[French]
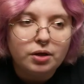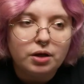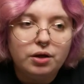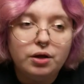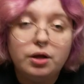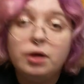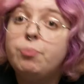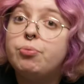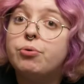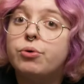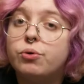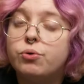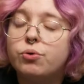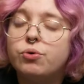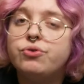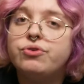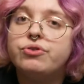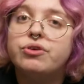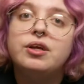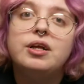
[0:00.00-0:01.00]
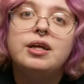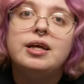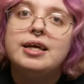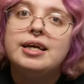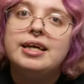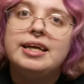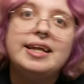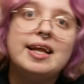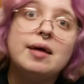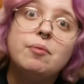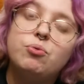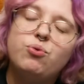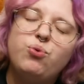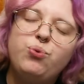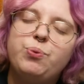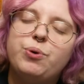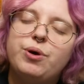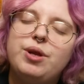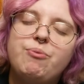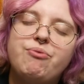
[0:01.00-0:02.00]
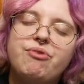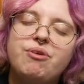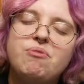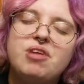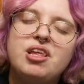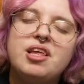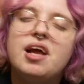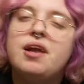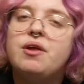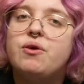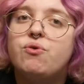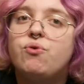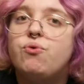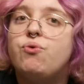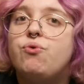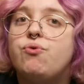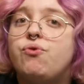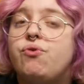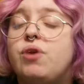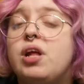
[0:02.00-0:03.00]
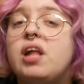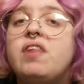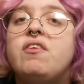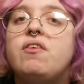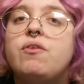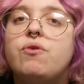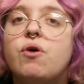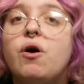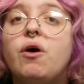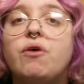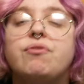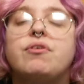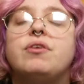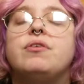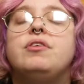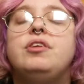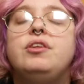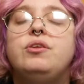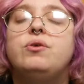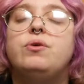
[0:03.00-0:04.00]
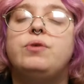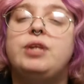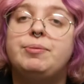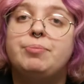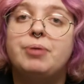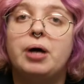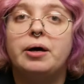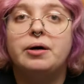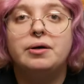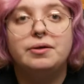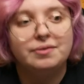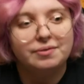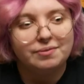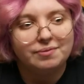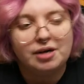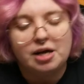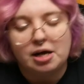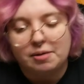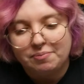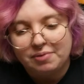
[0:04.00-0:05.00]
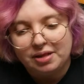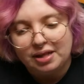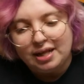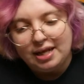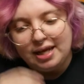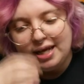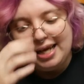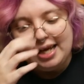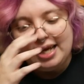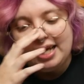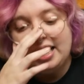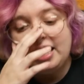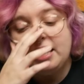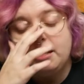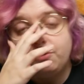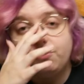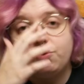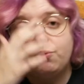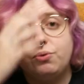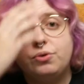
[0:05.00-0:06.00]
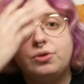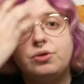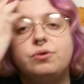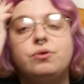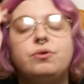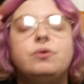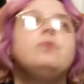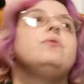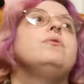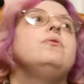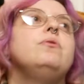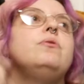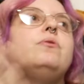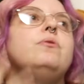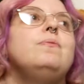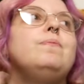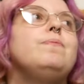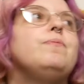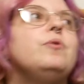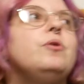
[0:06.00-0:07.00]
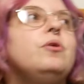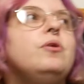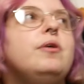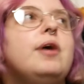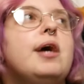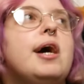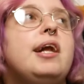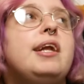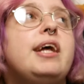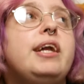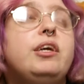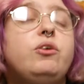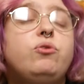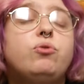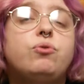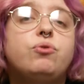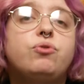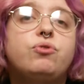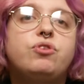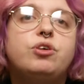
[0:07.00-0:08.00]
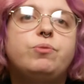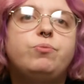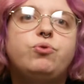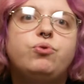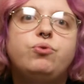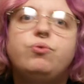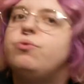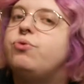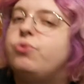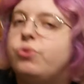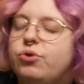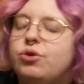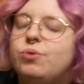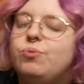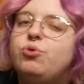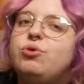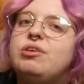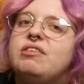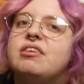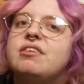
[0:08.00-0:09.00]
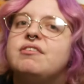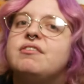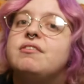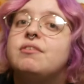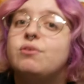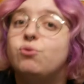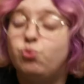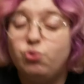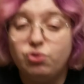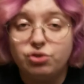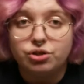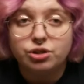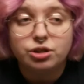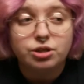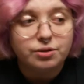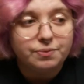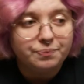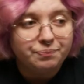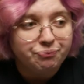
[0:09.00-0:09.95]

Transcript: Et pour cause, il a beaucoup de problèmes familiales que Violette ignore, enfin ignore au départ. Voilà. Et donc euh, à la lecture de ce tome 2, donc ce tome 2 est un coup de cœur.